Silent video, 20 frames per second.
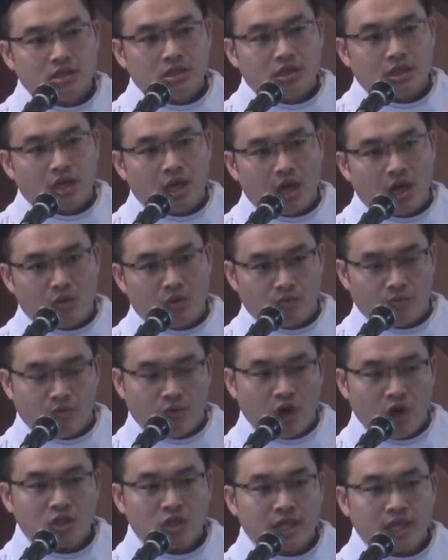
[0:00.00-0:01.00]
lòng
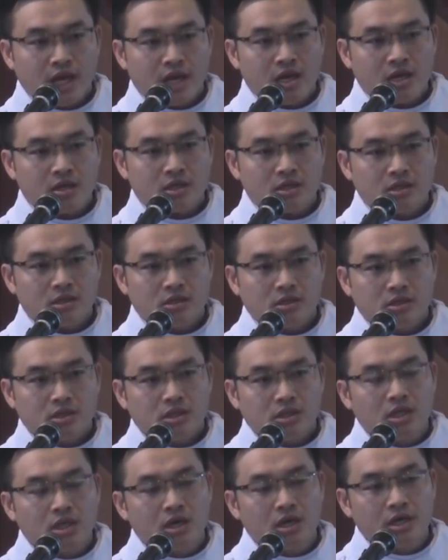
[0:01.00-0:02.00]
phó thác
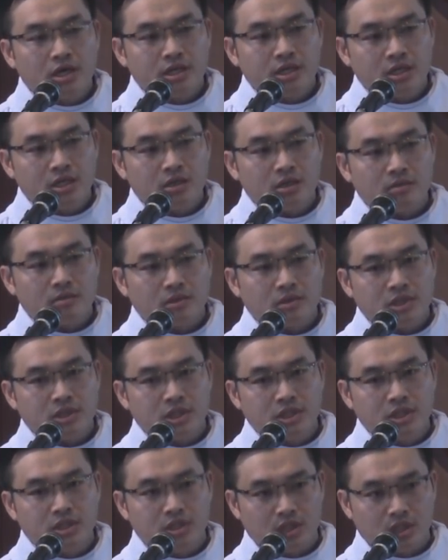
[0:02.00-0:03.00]
nơi Đức
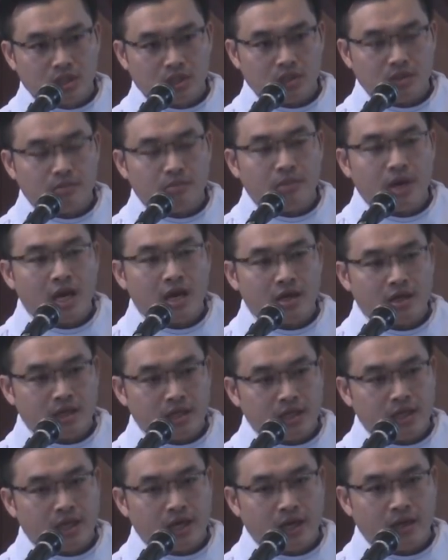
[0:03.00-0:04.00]
trinh nữ
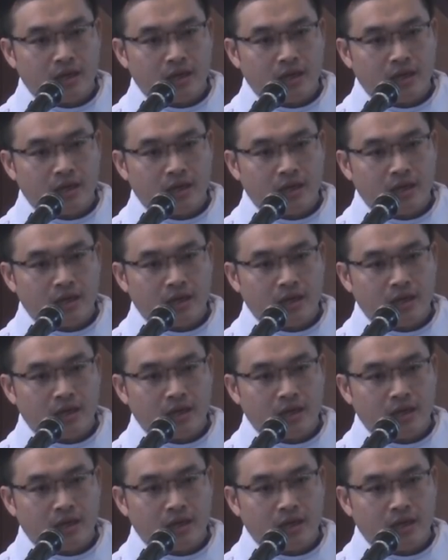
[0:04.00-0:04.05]
Maria.